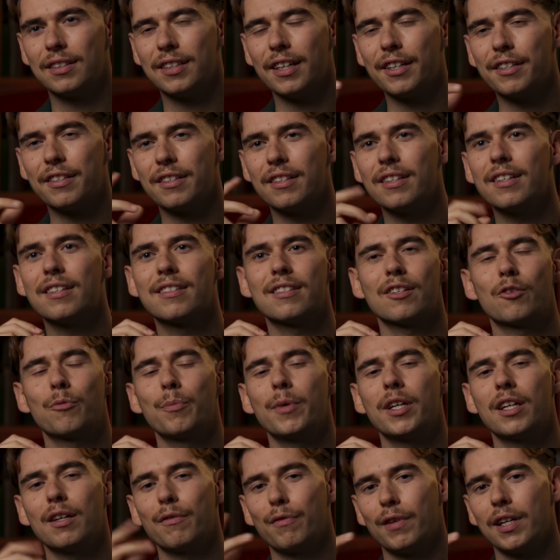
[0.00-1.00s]
seis dias a
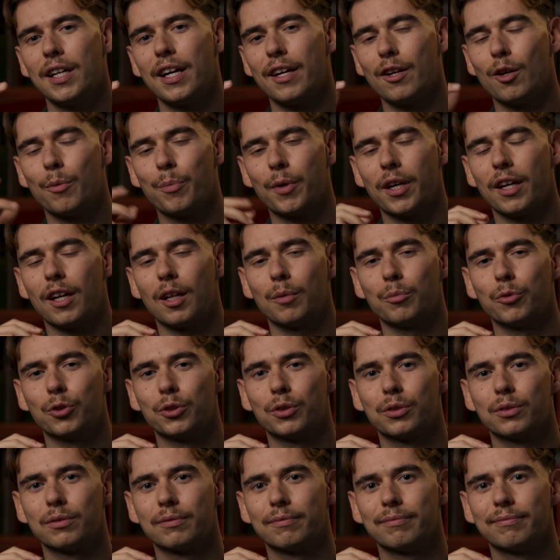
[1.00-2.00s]
comer navalheira ao pequeno
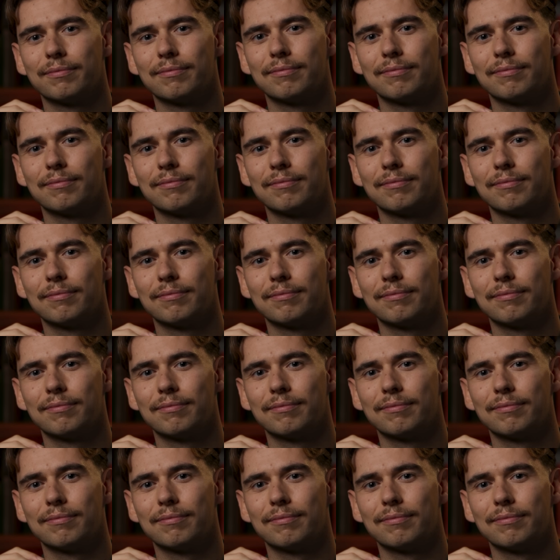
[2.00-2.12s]
almoço.